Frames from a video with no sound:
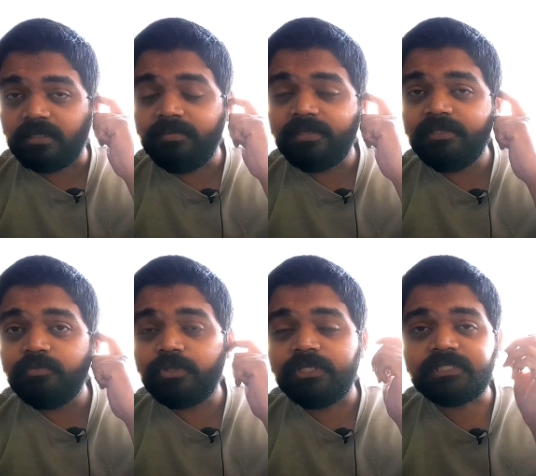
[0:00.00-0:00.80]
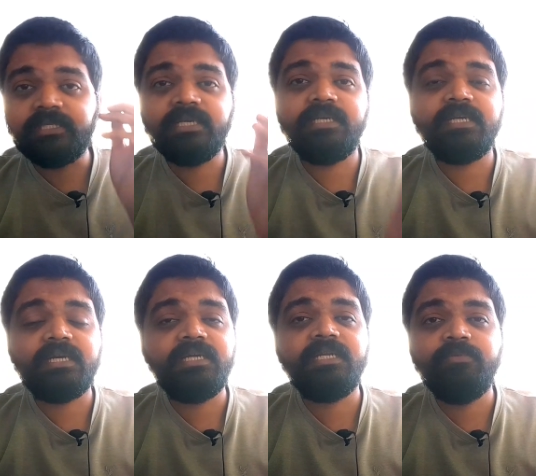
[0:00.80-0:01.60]
अब ये रिव्यू किसने किया
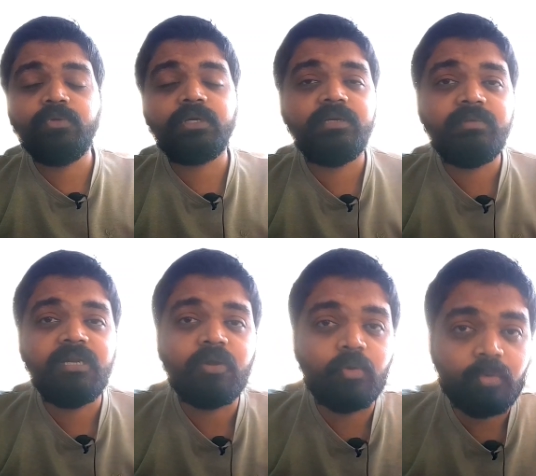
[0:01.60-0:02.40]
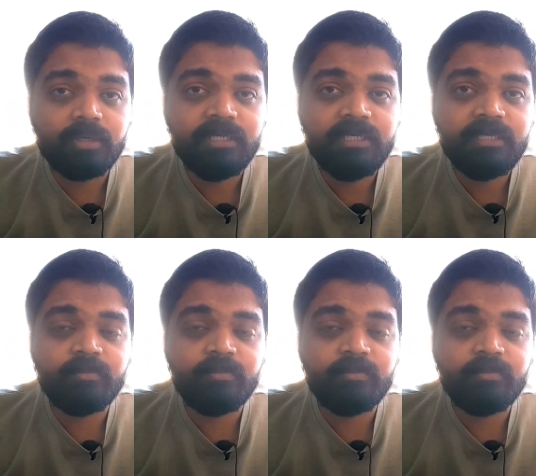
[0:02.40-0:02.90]
है रिव्यू करने वाला कौन है